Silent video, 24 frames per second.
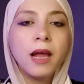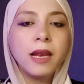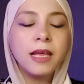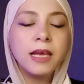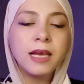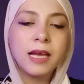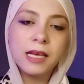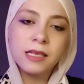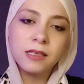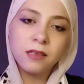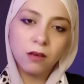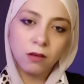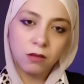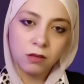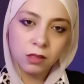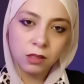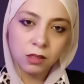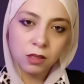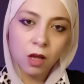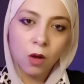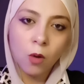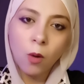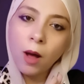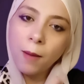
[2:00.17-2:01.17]
عليه كذا
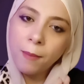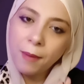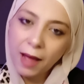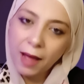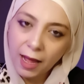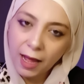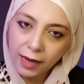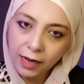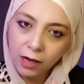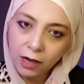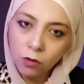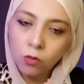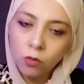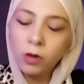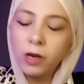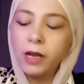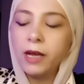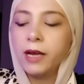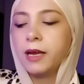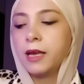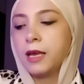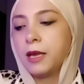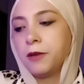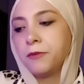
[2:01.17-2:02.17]
قصه وهبقى احكي لكم
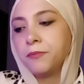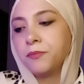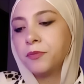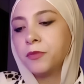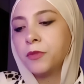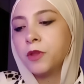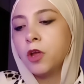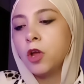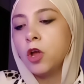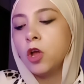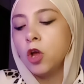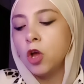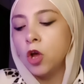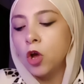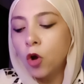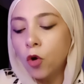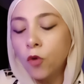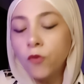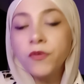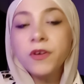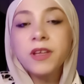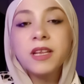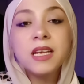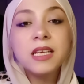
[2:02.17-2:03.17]
الحكايه
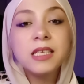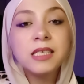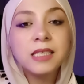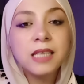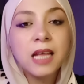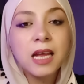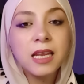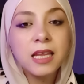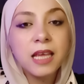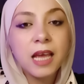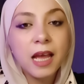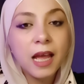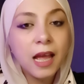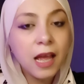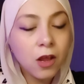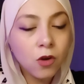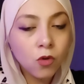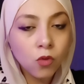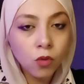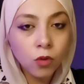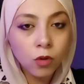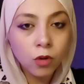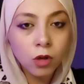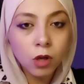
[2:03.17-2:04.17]
وفي ناس تانية
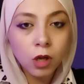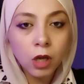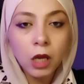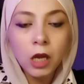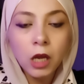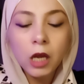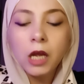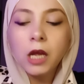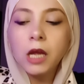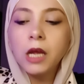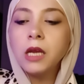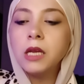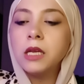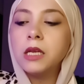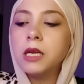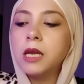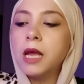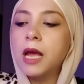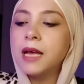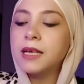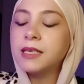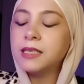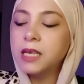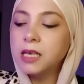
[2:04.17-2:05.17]
قالوا ان
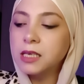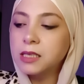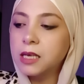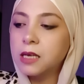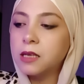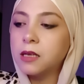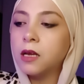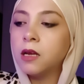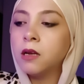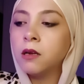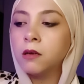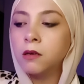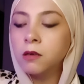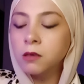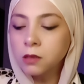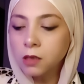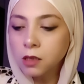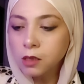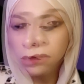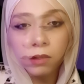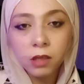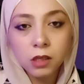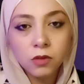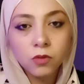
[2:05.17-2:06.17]
اساسا
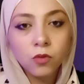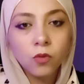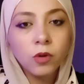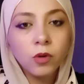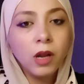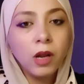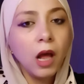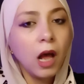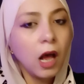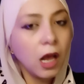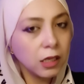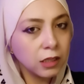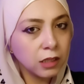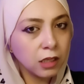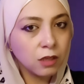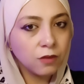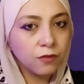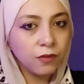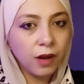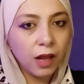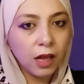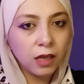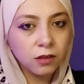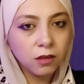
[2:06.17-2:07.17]
القصص كلها
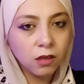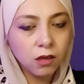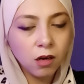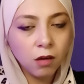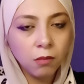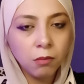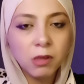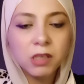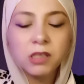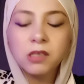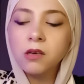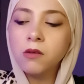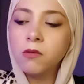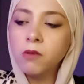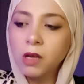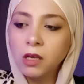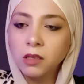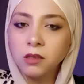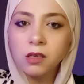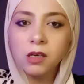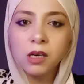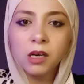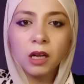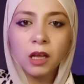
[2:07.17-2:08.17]
حصلت في الحضاره المصريه
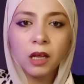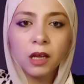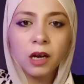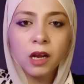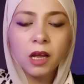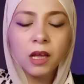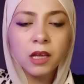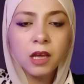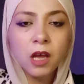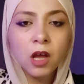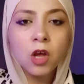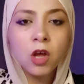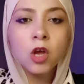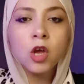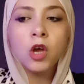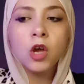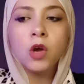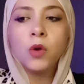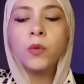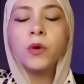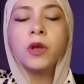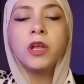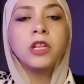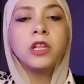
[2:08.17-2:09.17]
والحضاره العراقيه
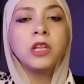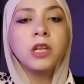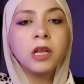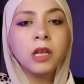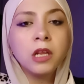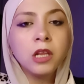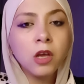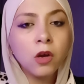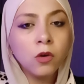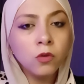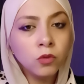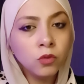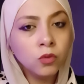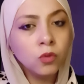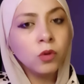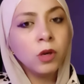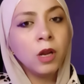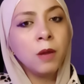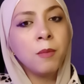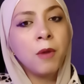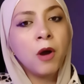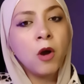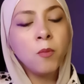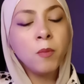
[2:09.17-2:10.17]
وان اليهود
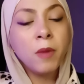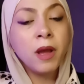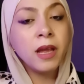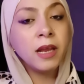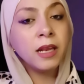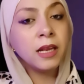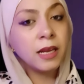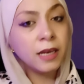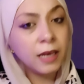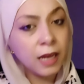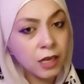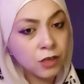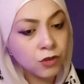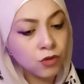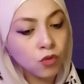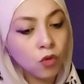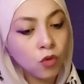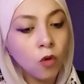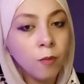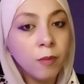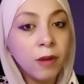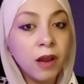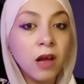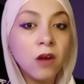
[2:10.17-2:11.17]
دول ما هم الا ناس
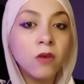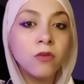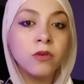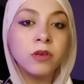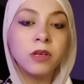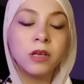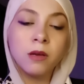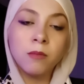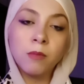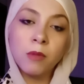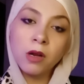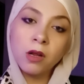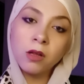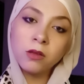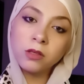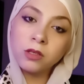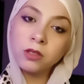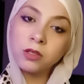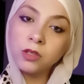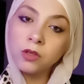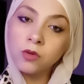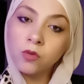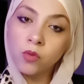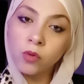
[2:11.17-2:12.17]
جم لقوا ان المناطق
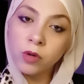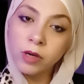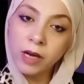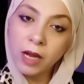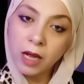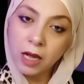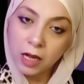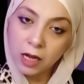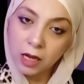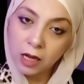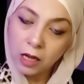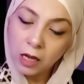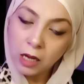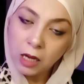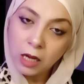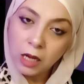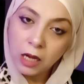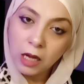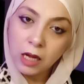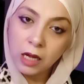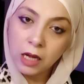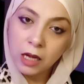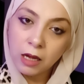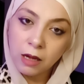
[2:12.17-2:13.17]
دي كلها
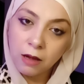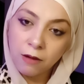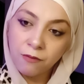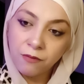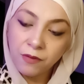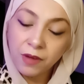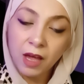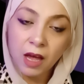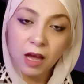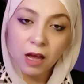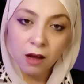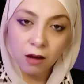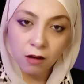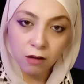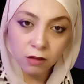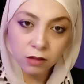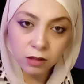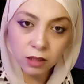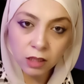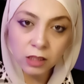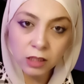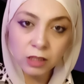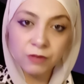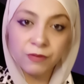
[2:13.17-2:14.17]
آه، فيها
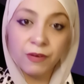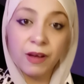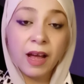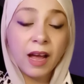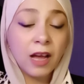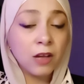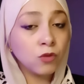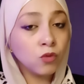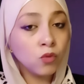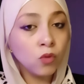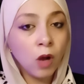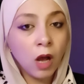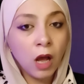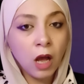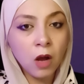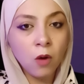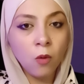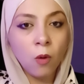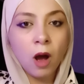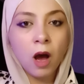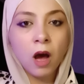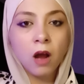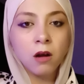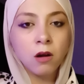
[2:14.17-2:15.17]
قصص فخدوها
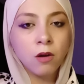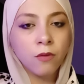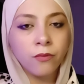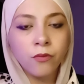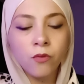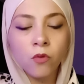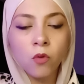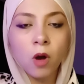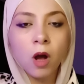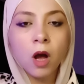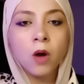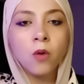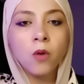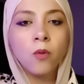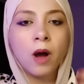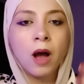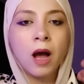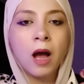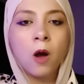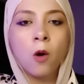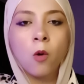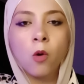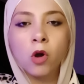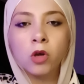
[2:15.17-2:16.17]

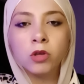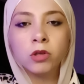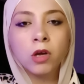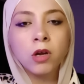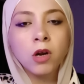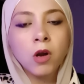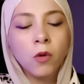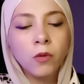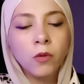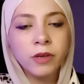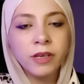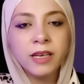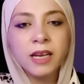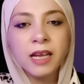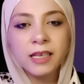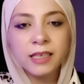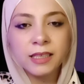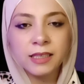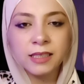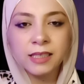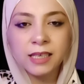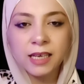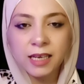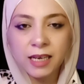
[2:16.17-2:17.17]
وحرفوها او اخترعوا لنا
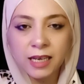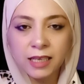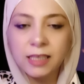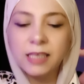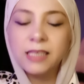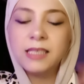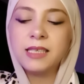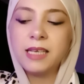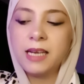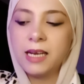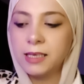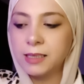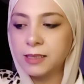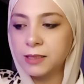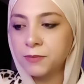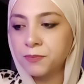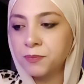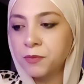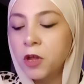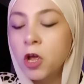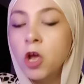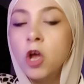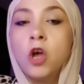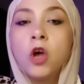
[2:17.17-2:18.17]
الديانات الثلاث
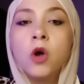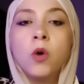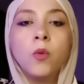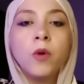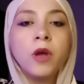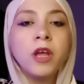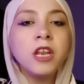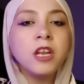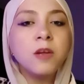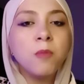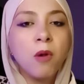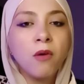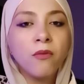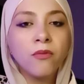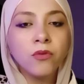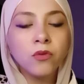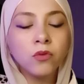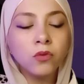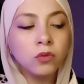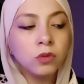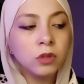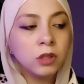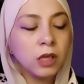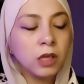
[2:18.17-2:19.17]
وان
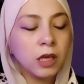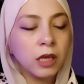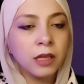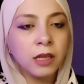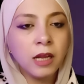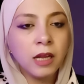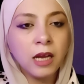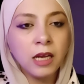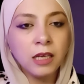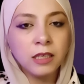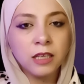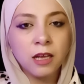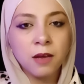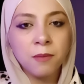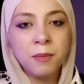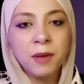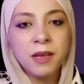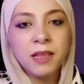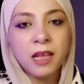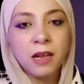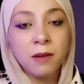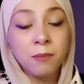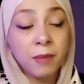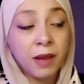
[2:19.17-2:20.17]
مفروض ان احنا
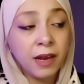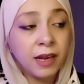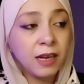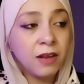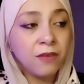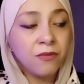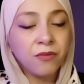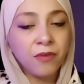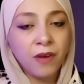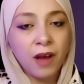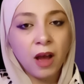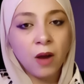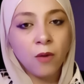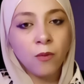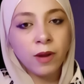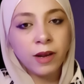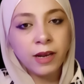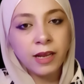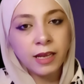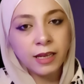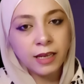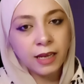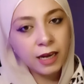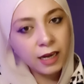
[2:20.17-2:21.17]
بدل ما نلف
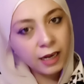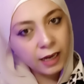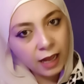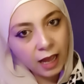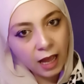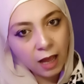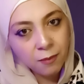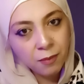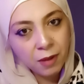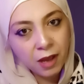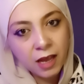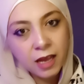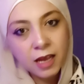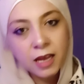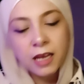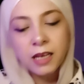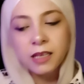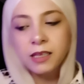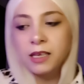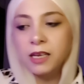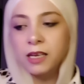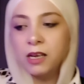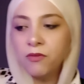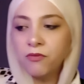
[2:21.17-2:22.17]
حوالين الكعبه
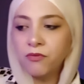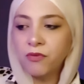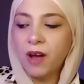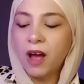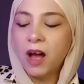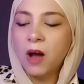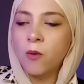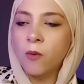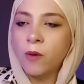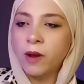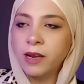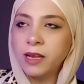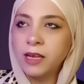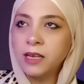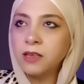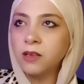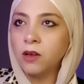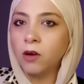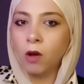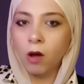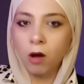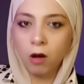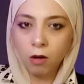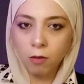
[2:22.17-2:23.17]
نلف
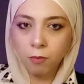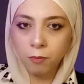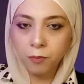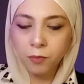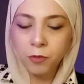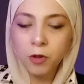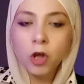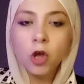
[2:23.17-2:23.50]
حوالين الهرم